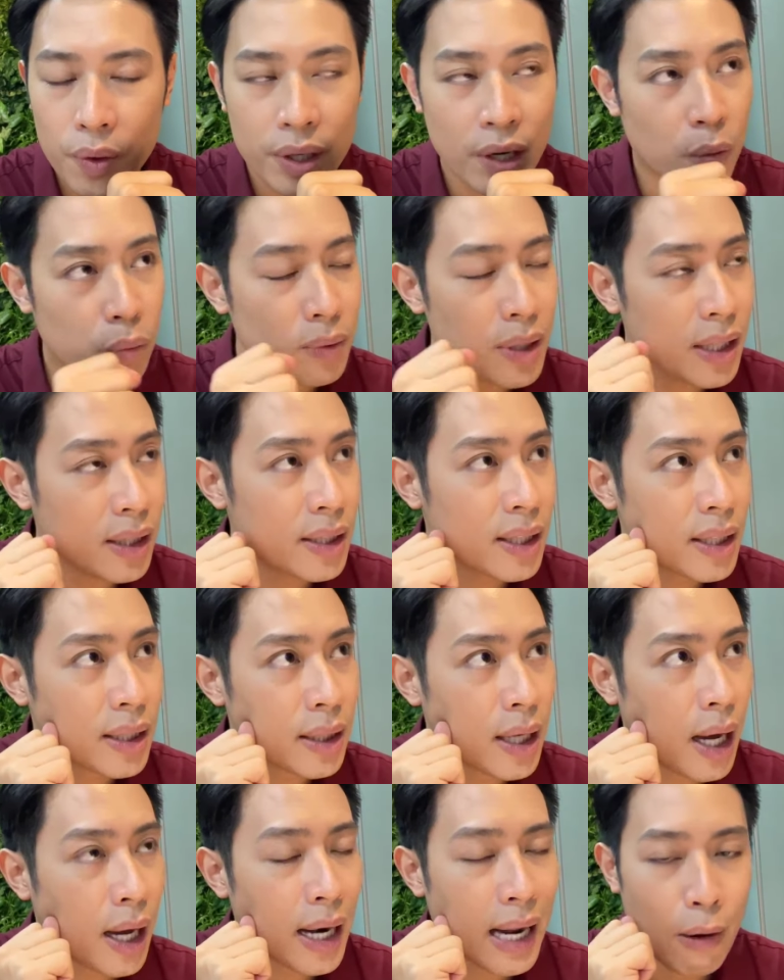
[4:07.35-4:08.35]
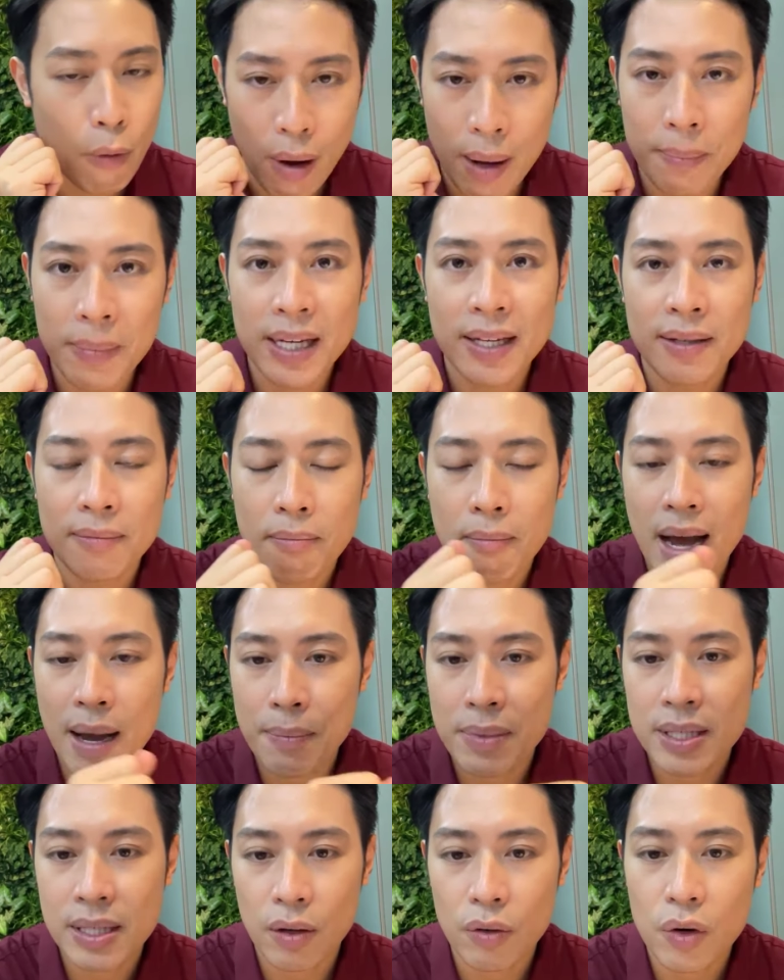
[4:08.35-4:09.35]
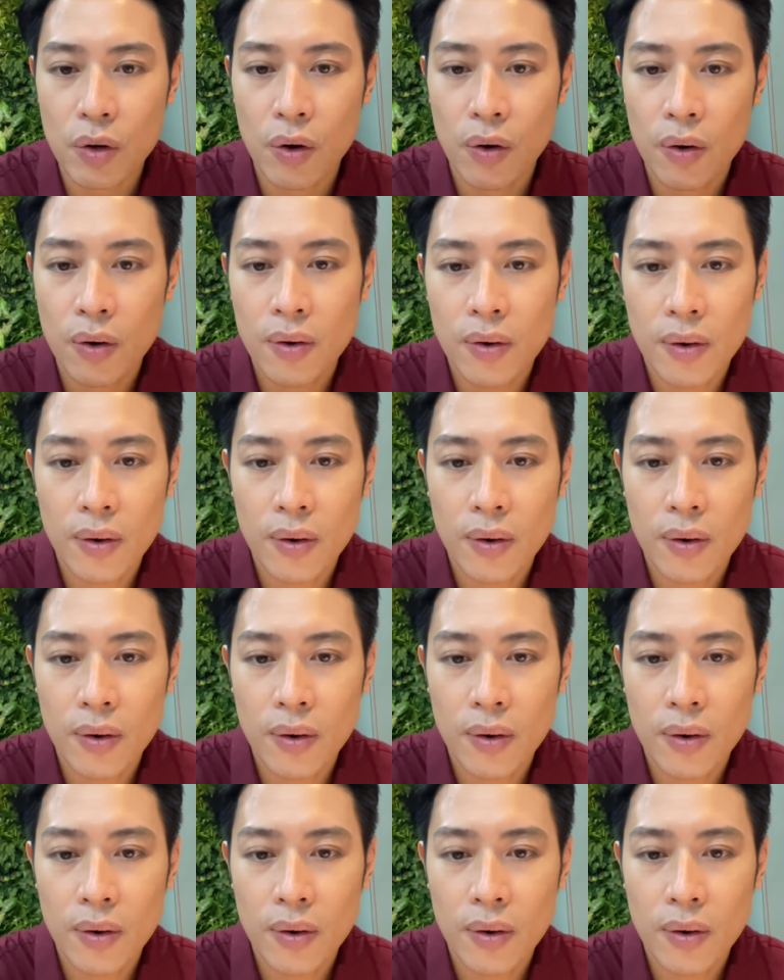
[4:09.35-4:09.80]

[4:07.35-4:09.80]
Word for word: Nóng nhất thì là Hòa Bình, ba mươi sáu độ.